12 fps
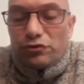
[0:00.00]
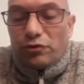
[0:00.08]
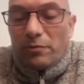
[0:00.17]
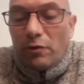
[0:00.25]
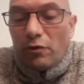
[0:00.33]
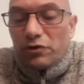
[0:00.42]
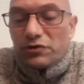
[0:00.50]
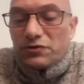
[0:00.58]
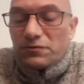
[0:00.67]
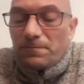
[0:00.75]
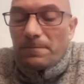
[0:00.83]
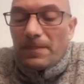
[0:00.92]
Tomahawks.
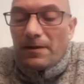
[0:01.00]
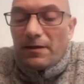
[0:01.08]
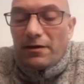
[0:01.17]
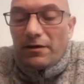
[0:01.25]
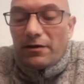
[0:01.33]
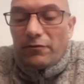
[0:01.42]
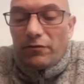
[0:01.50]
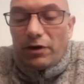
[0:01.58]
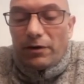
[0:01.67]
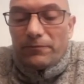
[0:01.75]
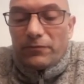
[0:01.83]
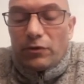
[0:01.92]
Super.
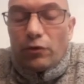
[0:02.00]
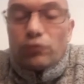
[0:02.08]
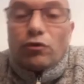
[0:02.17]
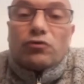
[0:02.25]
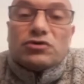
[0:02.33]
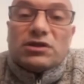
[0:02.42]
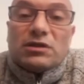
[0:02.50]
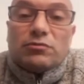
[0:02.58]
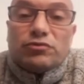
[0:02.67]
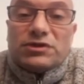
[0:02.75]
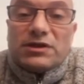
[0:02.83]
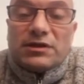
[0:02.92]
Voilà. On aura euh, aussi des
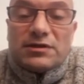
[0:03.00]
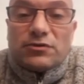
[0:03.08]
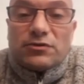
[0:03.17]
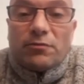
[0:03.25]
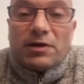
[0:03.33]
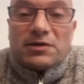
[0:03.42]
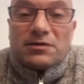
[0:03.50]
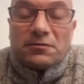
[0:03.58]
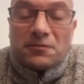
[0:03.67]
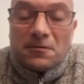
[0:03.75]
boutiques qui seront présentes.